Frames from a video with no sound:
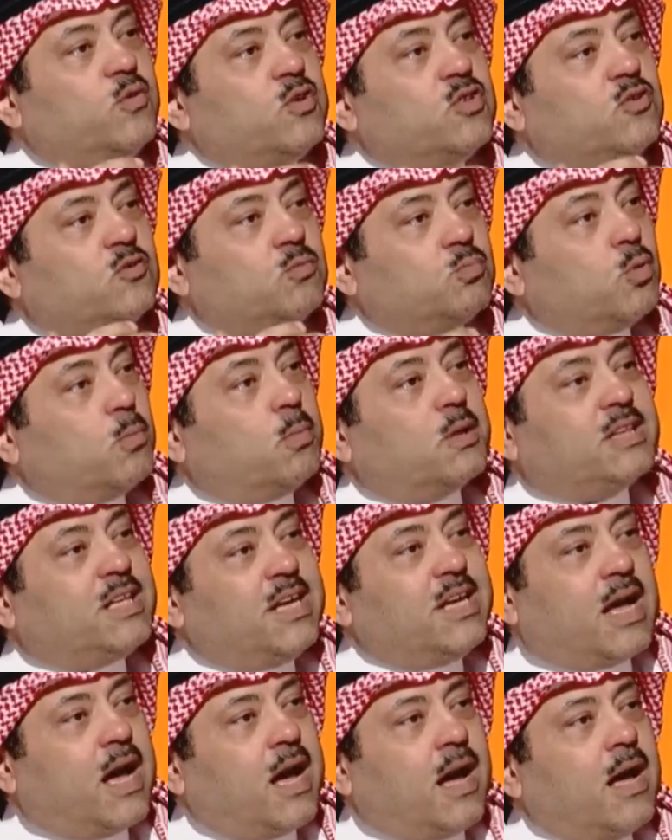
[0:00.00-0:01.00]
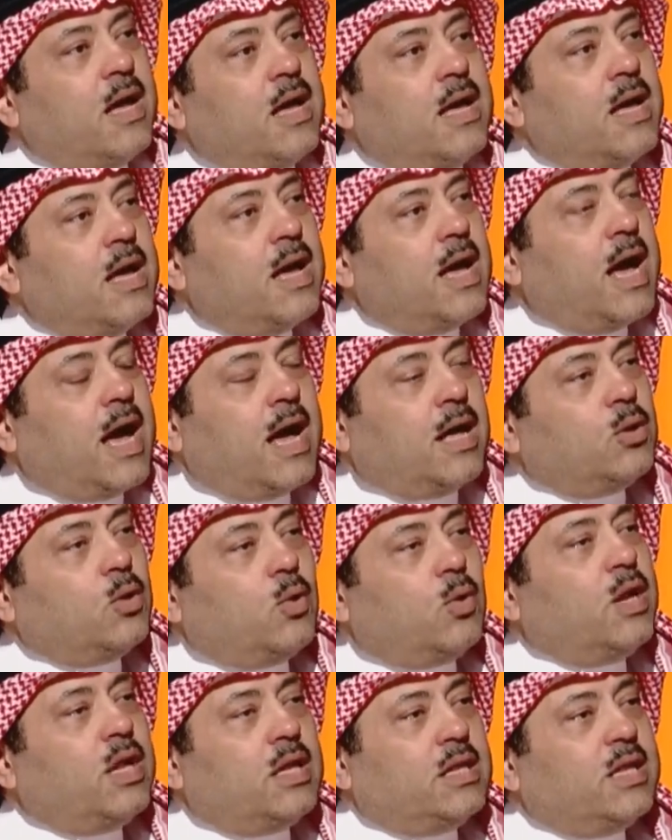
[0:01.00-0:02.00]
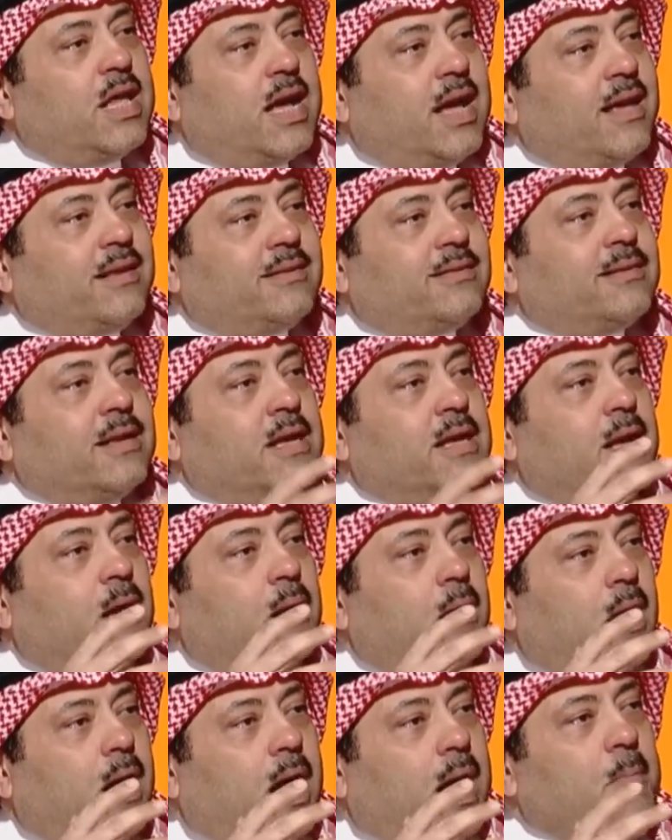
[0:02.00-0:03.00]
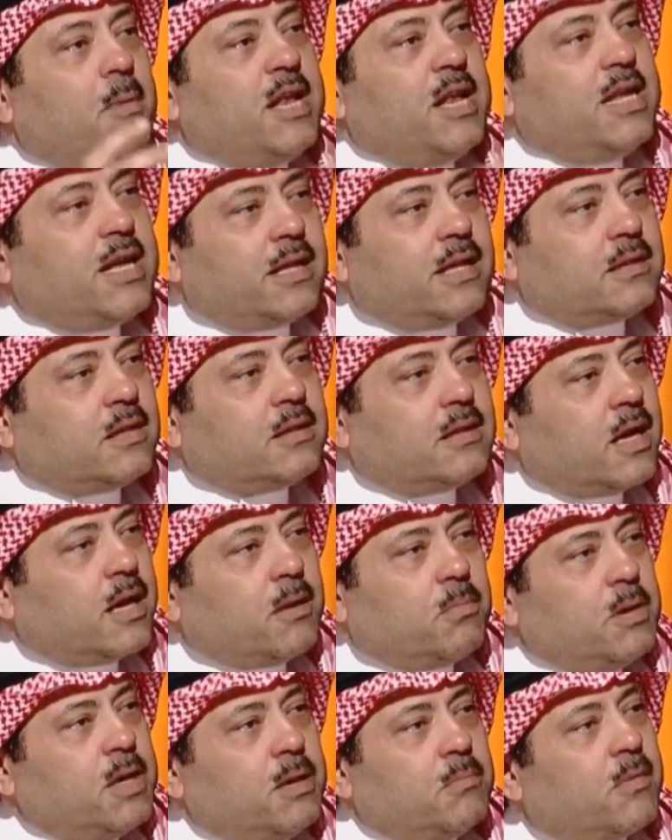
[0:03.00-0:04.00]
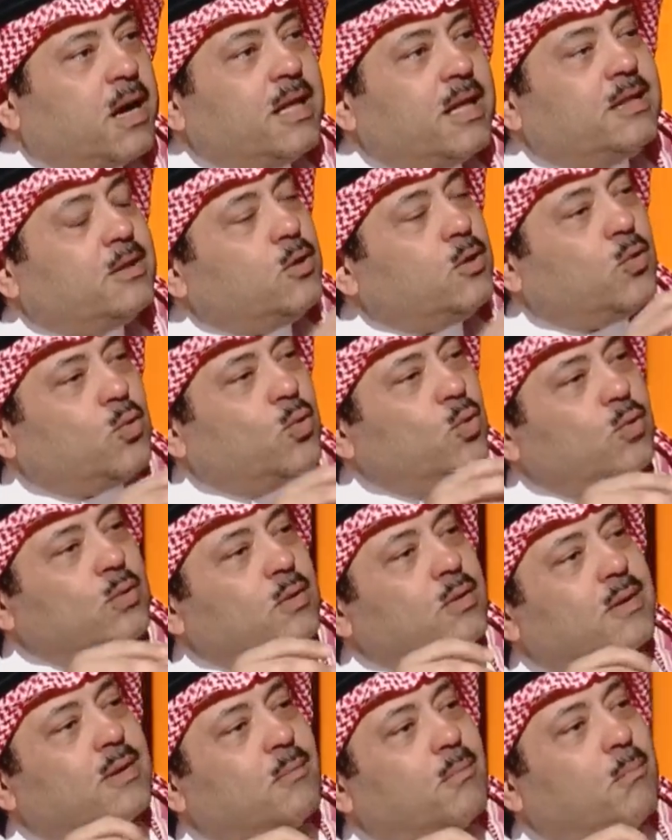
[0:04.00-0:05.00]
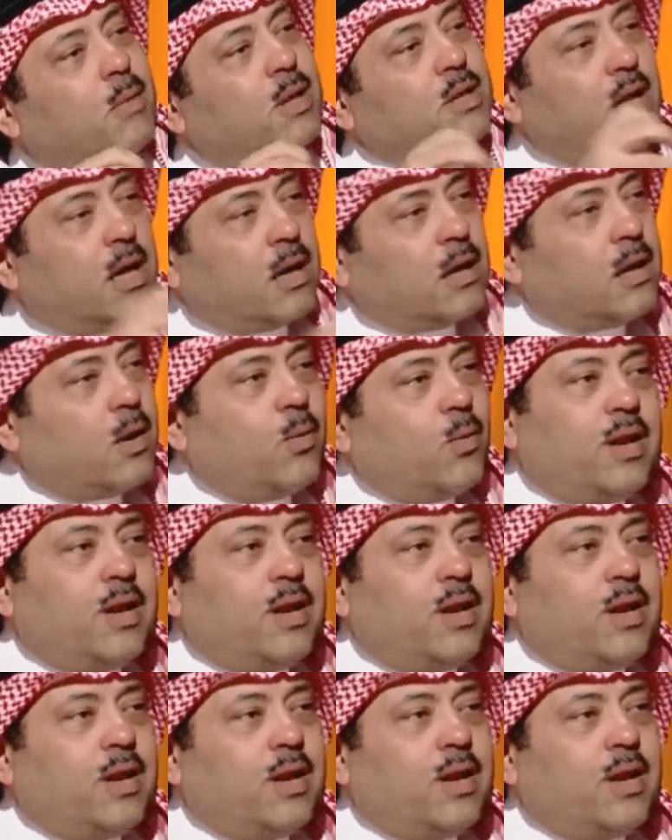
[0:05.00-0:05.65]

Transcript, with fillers: في جسمه بطيئه هذول الناس عمليات التكميم قد تكون مضره